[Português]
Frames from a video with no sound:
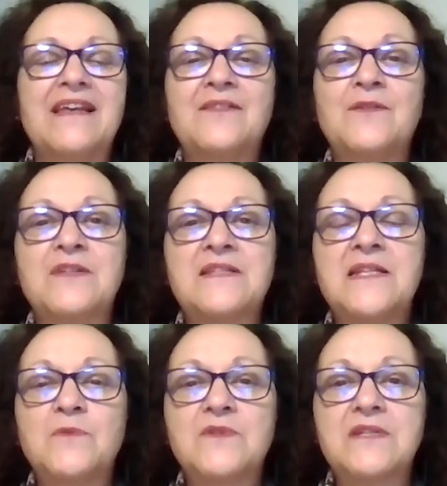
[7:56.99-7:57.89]
nós
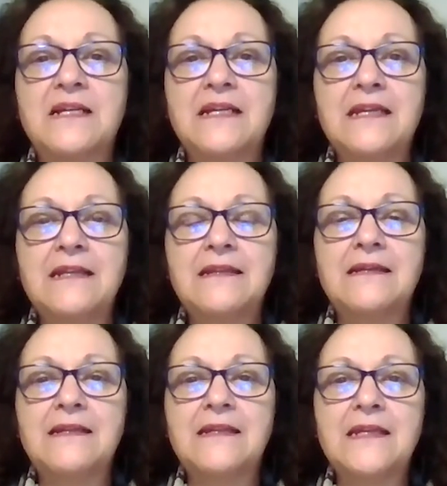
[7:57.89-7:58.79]
temos ainda
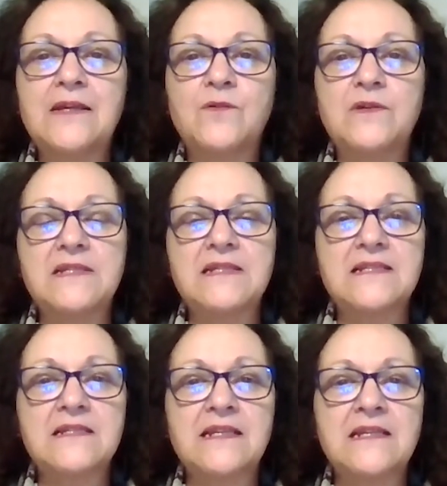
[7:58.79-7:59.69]
ali
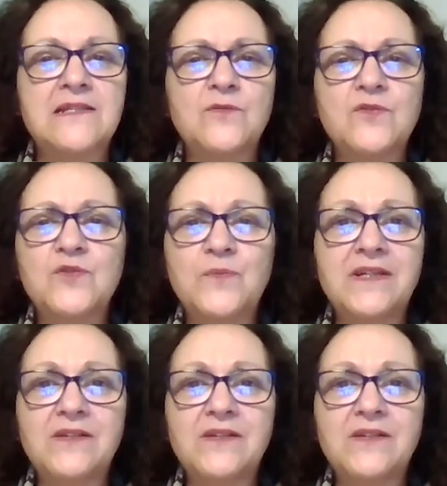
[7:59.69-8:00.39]
coisas que são super